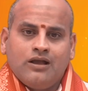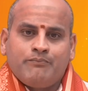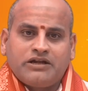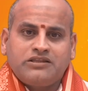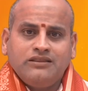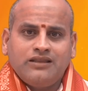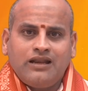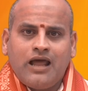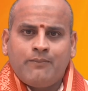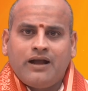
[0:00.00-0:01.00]

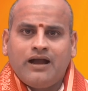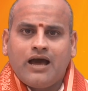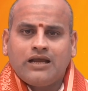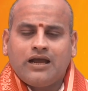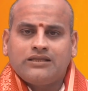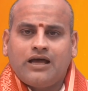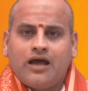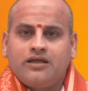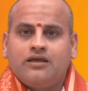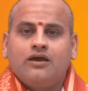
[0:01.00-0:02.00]
పట్టిందల్లా బంగారం కదా
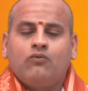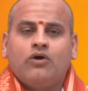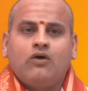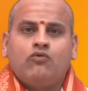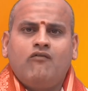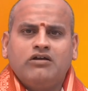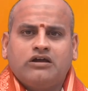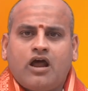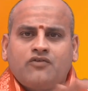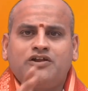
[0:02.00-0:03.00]
అని ఒక ఓవర్
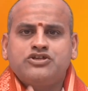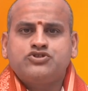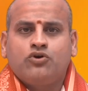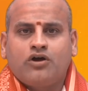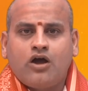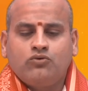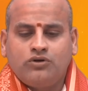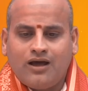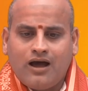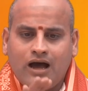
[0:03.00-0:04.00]
కాన్ఫిడెన్స్తో
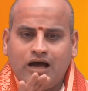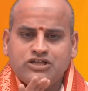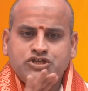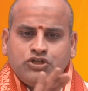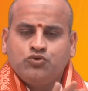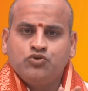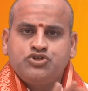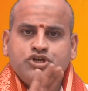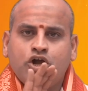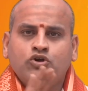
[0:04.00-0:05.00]
కాకుండా
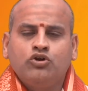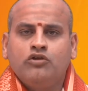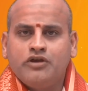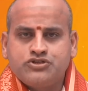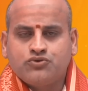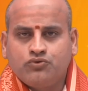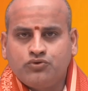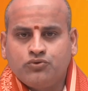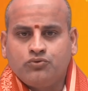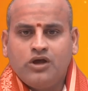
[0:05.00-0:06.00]
ఆచితూచి అడుగులు
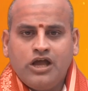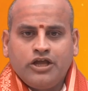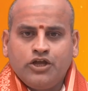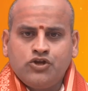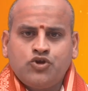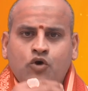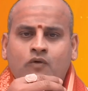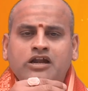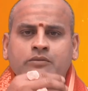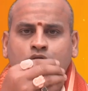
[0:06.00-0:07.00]
వేసుకుంటూ ఇంట్లో
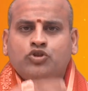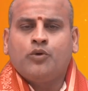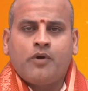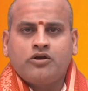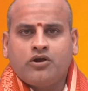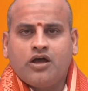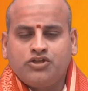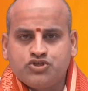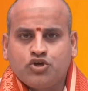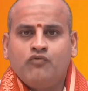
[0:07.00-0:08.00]
వాళ్ళని మీతో పాటుగా
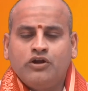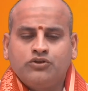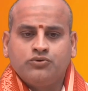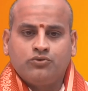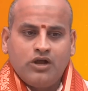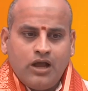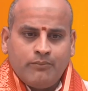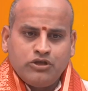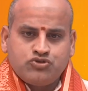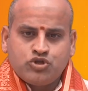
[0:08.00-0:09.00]
తీసుకువెళుతూ
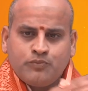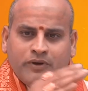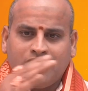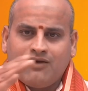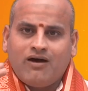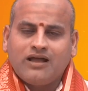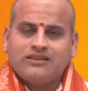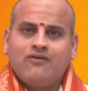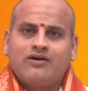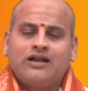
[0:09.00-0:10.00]
మీ చుట్టుపక్కల
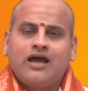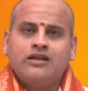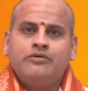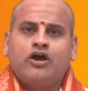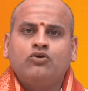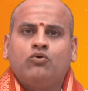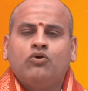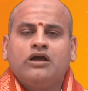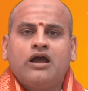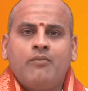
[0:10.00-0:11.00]
వాతావరణాన్ని మీకు
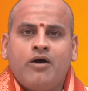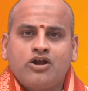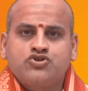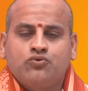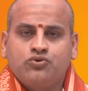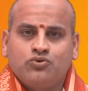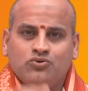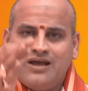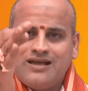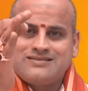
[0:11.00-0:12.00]
అనుకూలంగా మార్చుకుంటూ
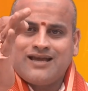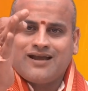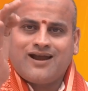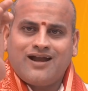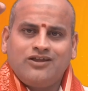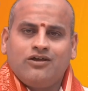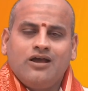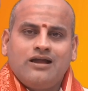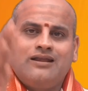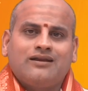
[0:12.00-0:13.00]
చక్కటి
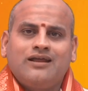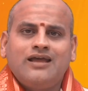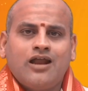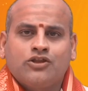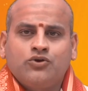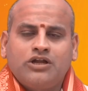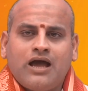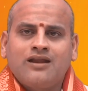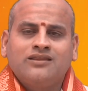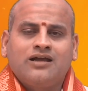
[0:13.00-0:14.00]
నిర్ణయాలతోటి
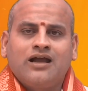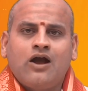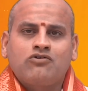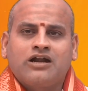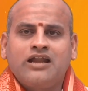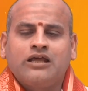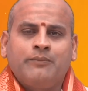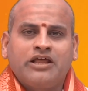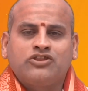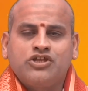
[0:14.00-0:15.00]
ఆనందంగా
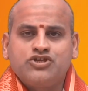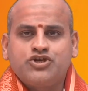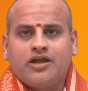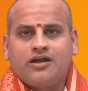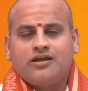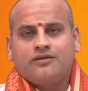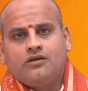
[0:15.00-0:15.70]
ఉండడానికి ప్రయత్నం చేయండి